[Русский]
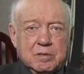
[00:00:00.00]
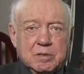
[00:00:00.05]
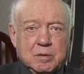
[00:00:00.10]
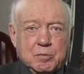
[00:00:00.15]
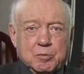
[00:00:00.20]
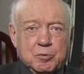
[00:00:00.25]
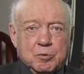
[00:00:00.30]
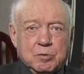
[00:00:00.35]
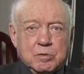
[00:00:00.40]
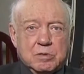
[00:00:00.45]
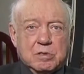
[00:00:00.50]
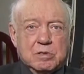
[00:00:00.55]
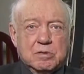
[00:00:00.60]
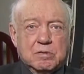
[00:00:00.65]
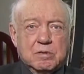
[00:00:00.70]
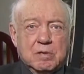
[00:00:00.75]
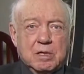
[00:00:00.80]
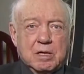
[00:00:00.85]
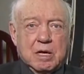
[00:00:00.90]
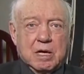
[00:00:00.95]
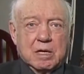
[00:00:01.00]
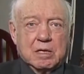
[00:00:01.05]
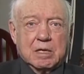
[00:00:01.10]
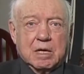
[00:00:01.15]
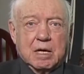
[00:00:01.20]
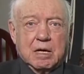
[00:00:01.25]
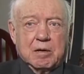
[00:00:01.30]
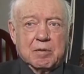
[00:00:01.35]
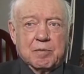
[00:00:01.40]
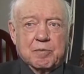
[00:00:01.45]
сопутствовала,
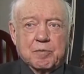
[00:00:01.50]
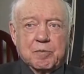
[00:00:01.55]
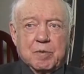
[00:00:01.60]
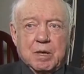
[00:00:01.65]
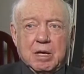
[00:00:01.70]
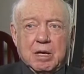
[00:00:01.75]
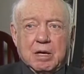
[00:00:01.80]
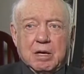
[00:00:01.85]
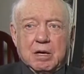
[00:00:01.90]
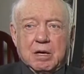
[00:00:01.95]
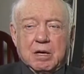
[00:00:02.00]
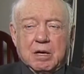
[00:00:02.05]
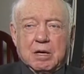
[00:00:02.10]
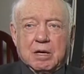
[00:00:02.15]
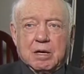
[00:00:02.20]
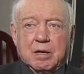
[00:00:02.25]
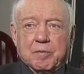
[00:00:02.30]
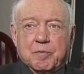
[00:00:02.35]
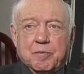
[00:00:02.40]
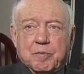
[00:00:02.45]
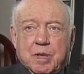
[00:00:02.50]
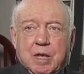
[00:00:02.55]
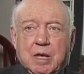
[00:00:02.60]
она э,